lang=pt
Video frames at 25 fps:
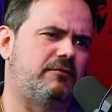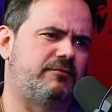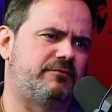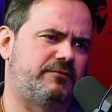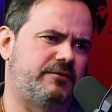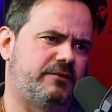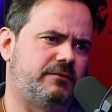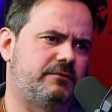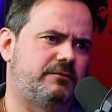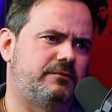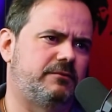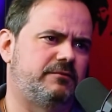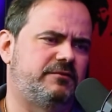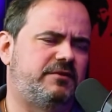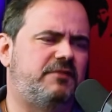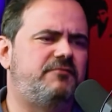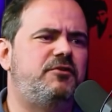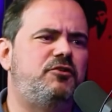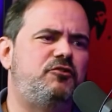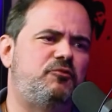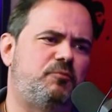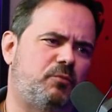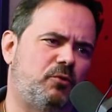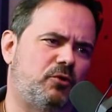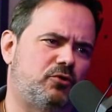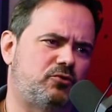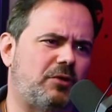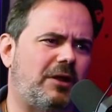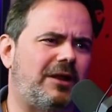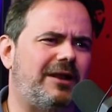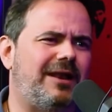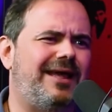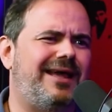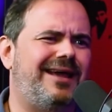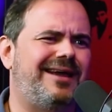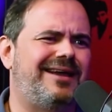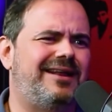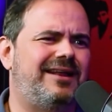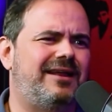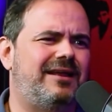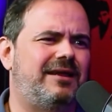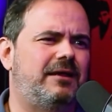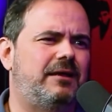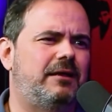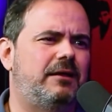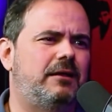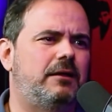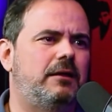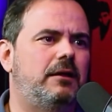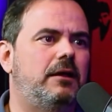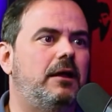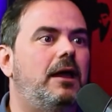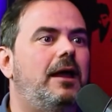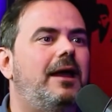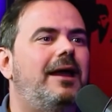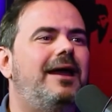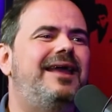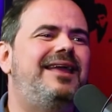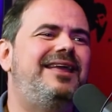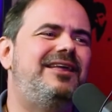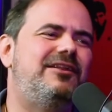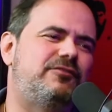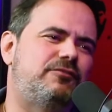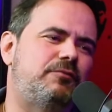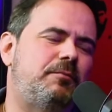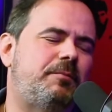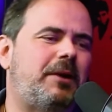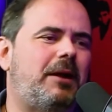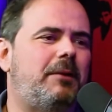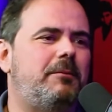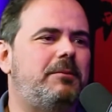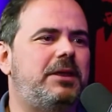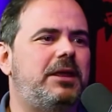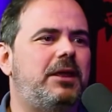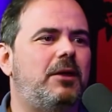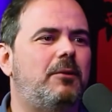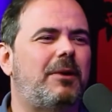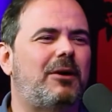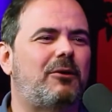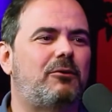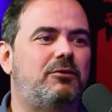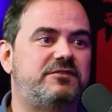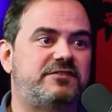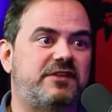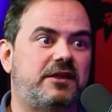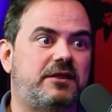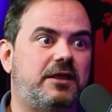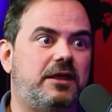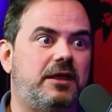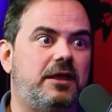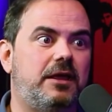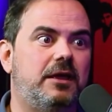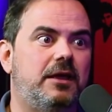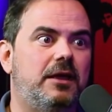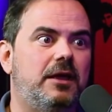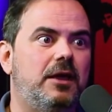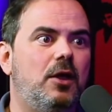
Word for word: Rafa? Você veio de Porto Alegre. Ah, sim, sim, sim Isso para mim sim, é uma coisa que.